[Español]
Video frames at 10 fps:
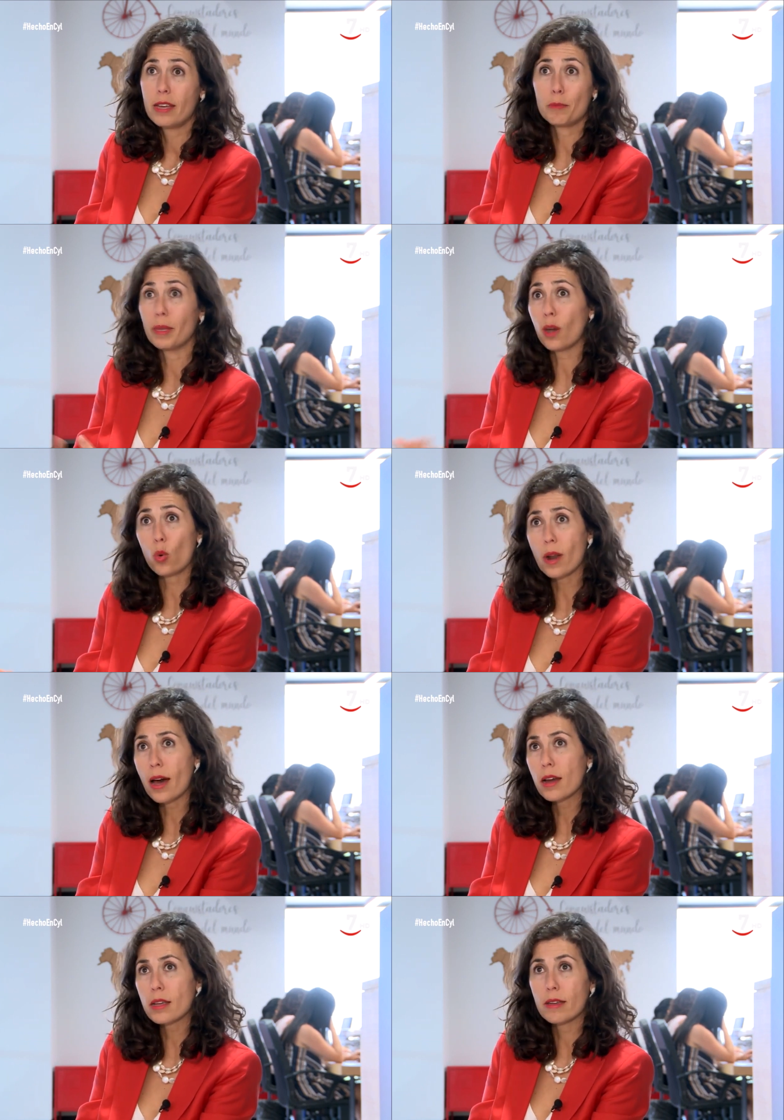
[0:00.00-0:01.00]

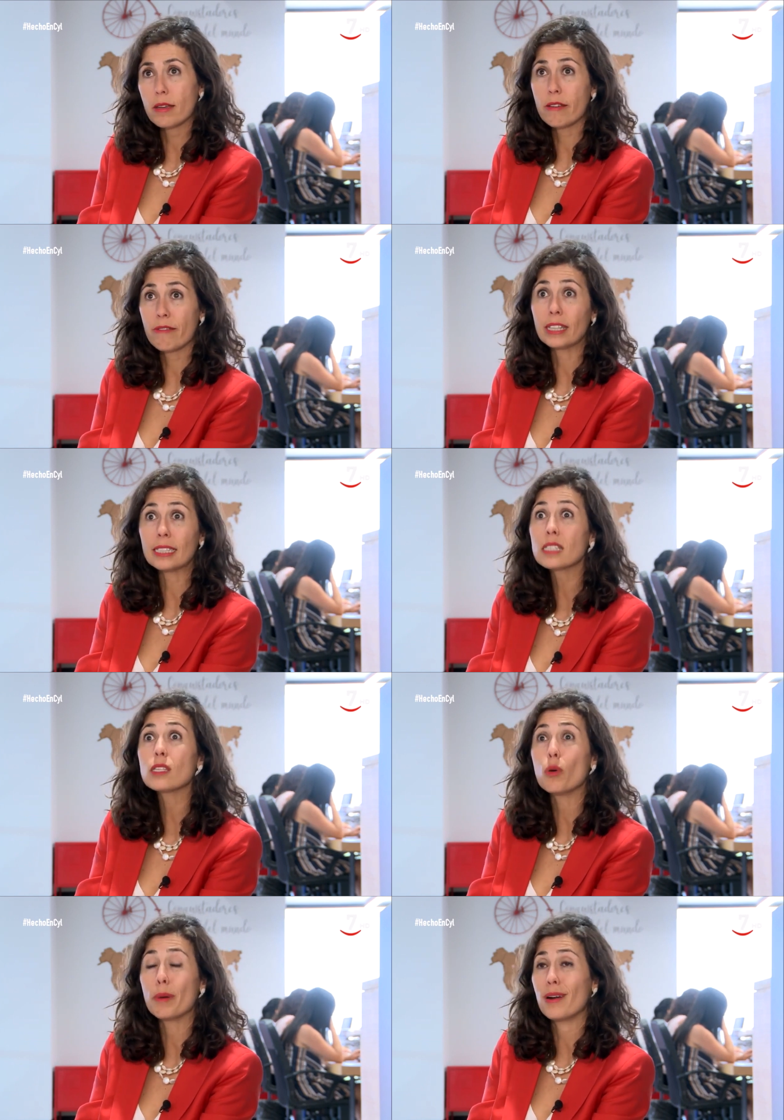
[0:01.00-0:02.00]
espectacular y, y
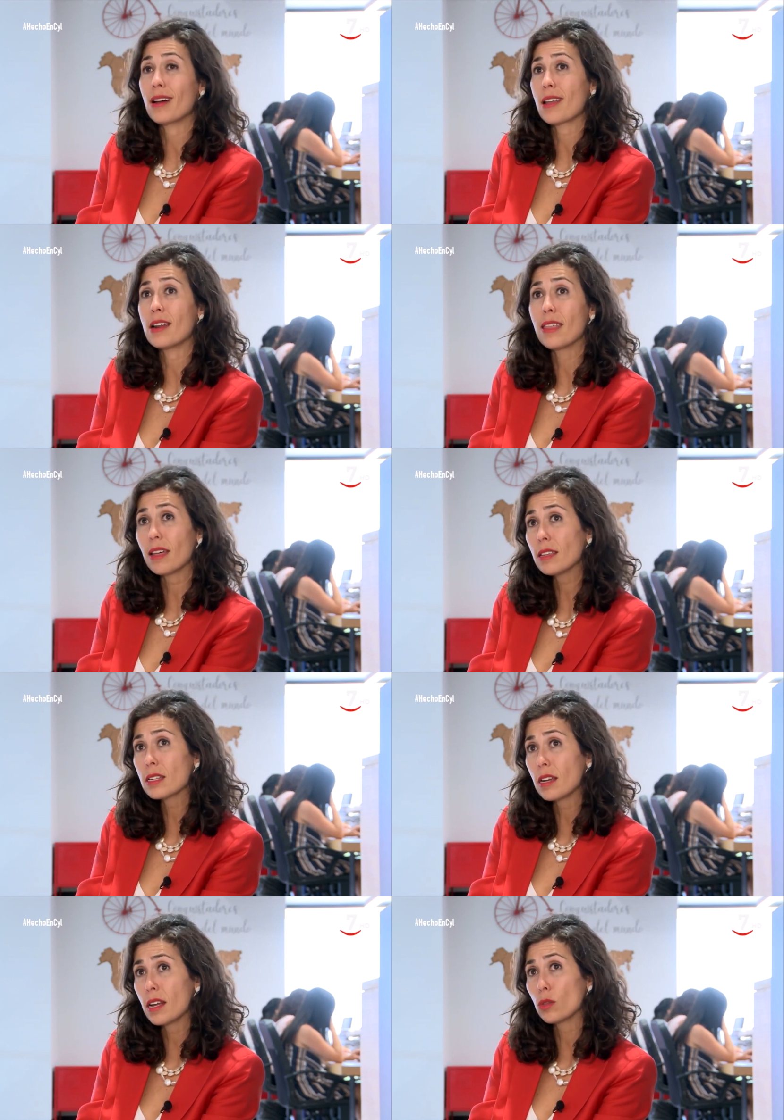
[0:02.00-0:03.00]
fantástico, pero la realidad
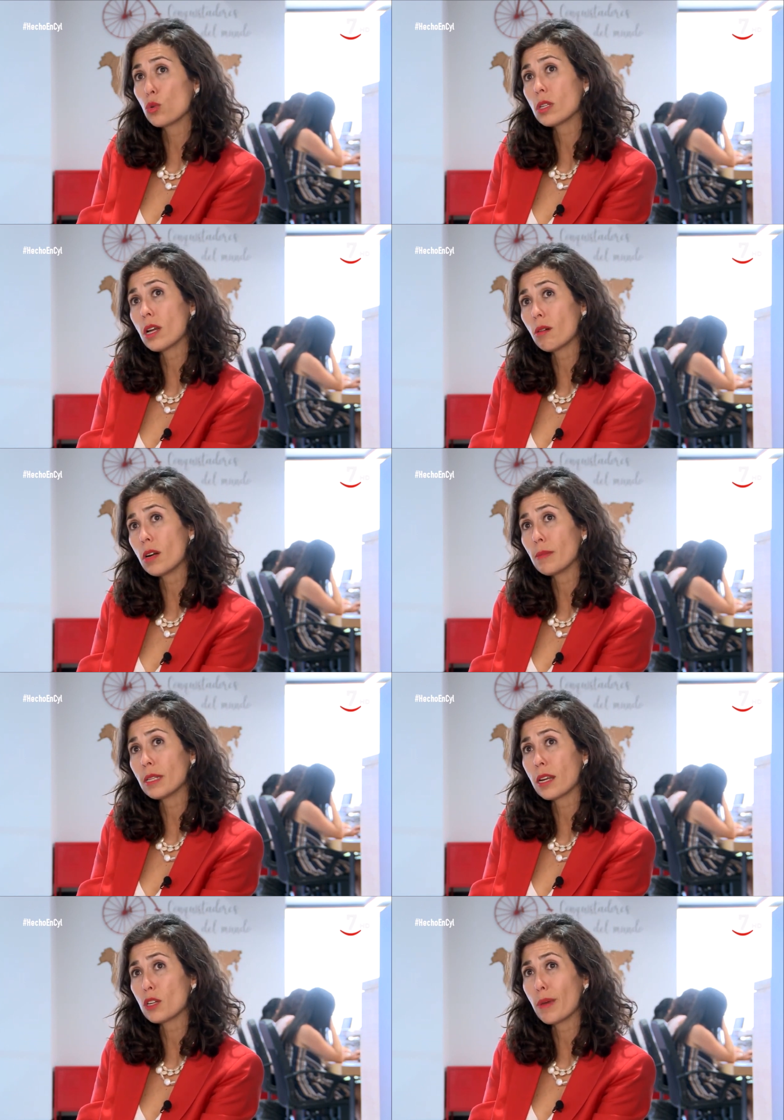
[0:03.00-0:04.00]
es que la industria
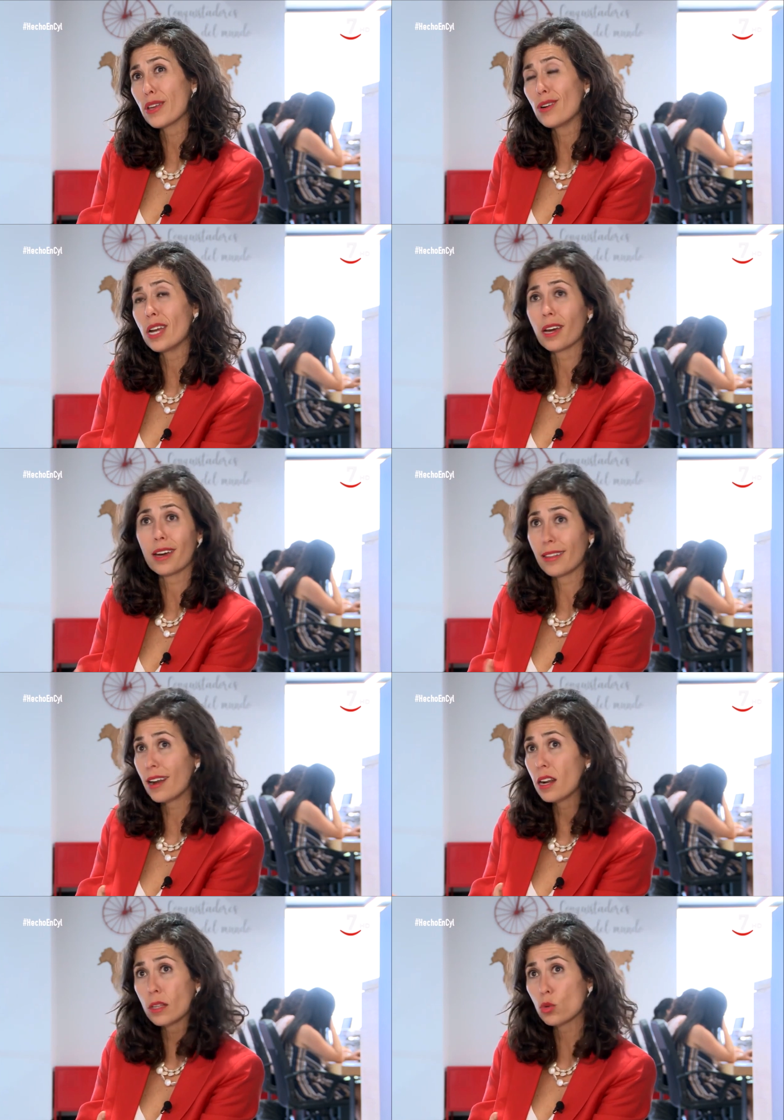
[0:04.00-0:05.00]
agroalimentaria española y en
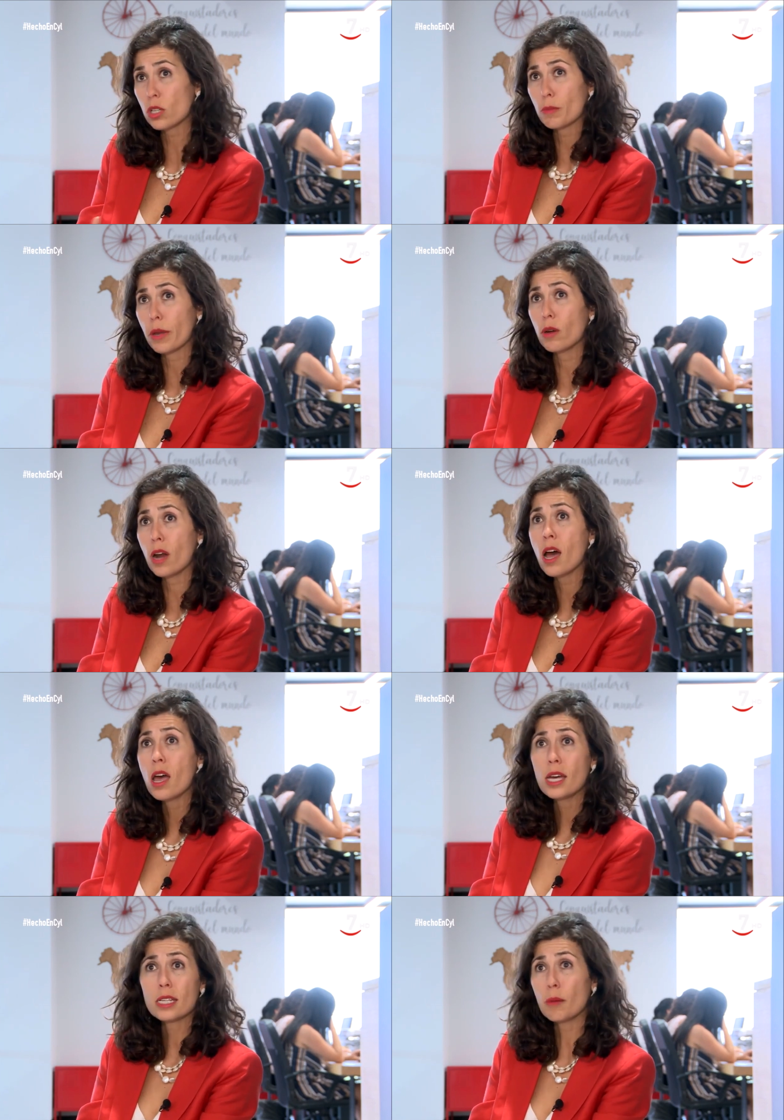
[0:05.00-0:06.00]
general la industria española
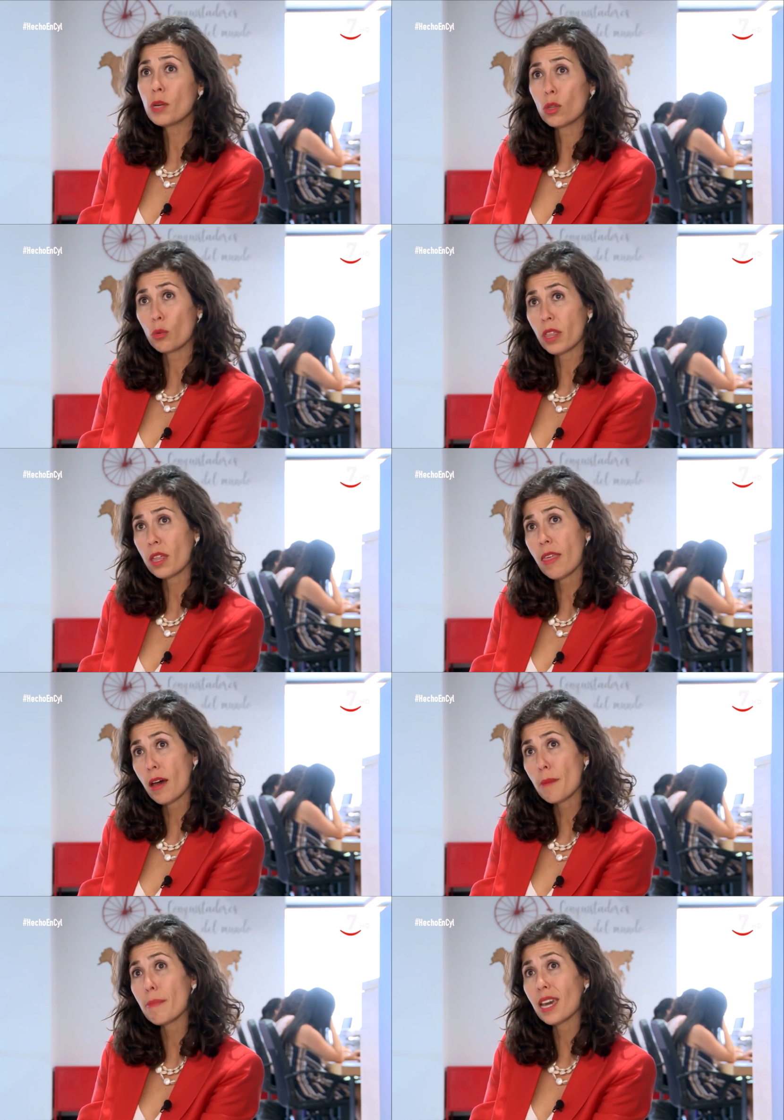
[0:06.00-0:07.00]
está muy
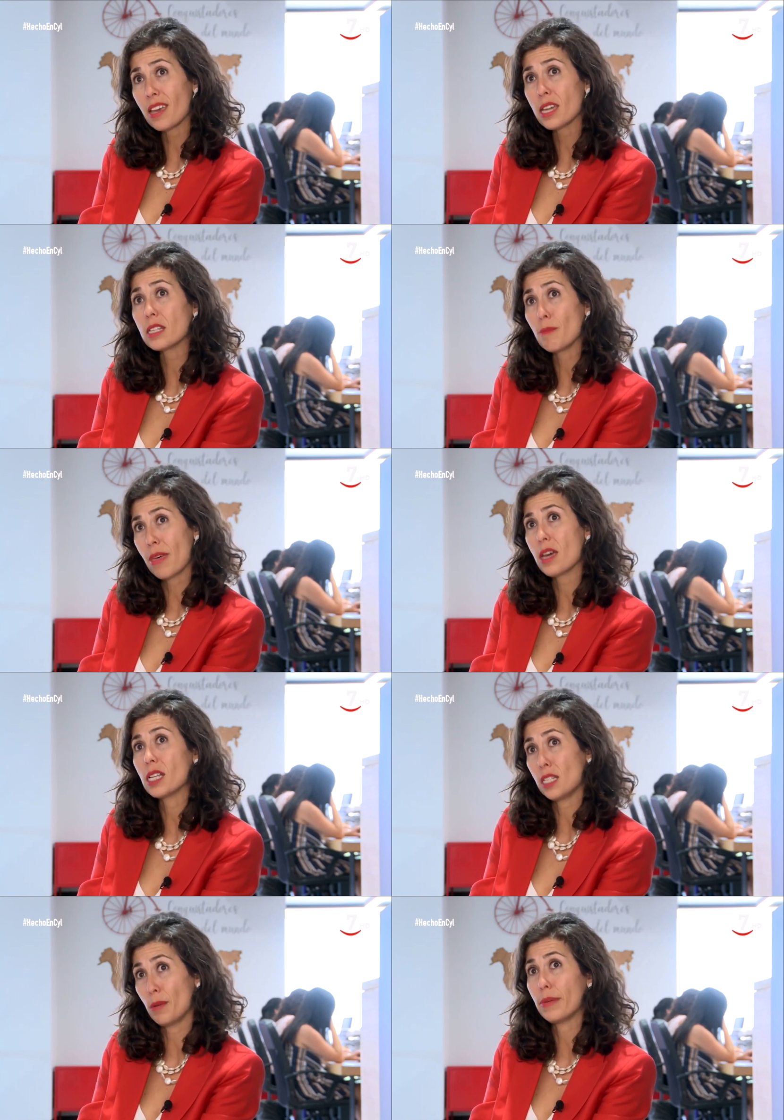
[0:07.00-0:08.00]
atomizada en pequeñas y
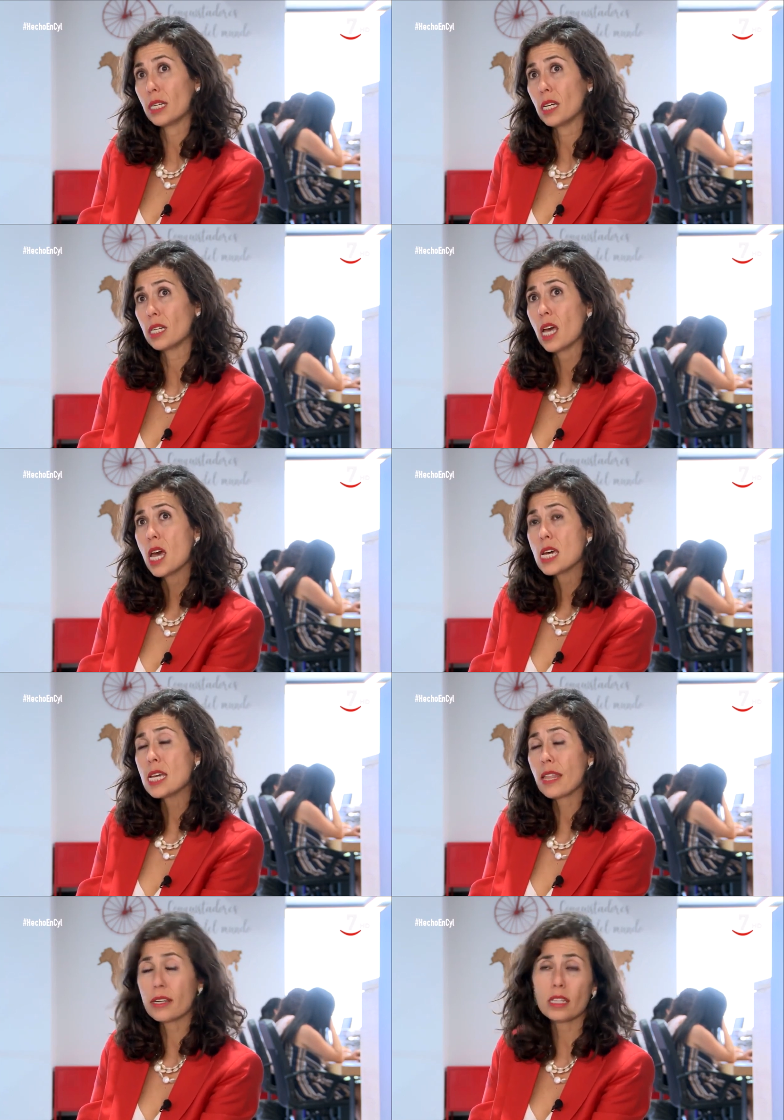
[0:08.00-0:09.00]
medianas empresas
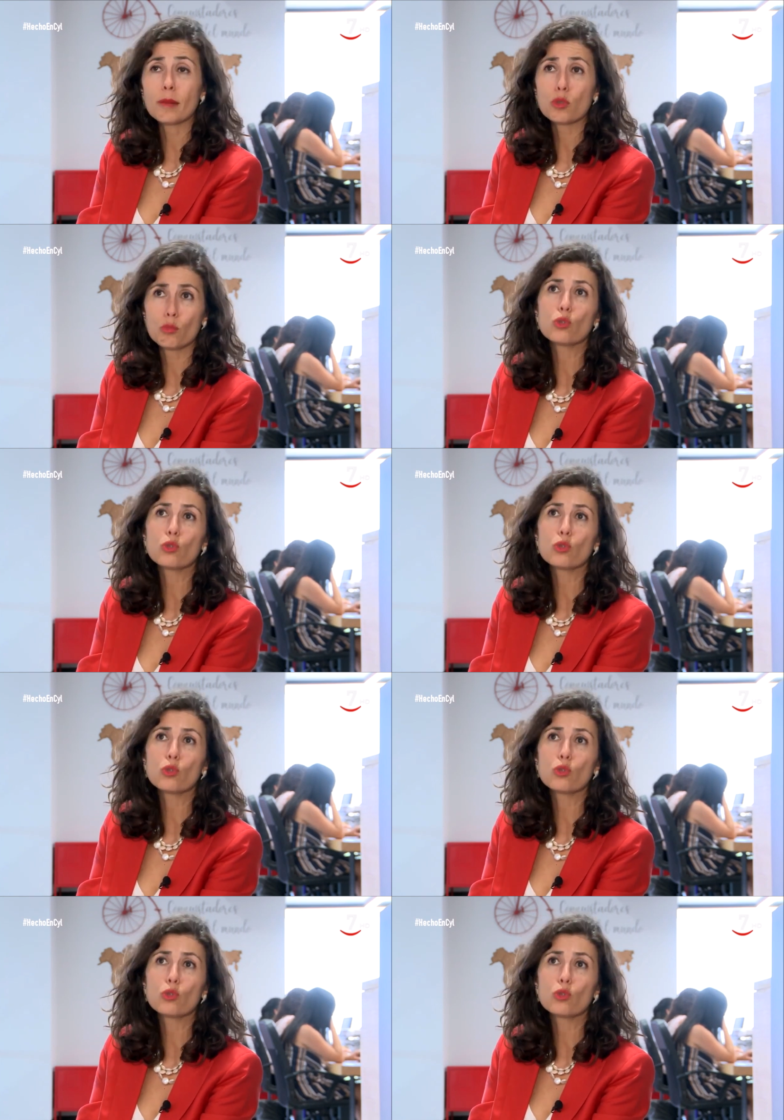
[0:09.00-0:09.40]
y necesitamos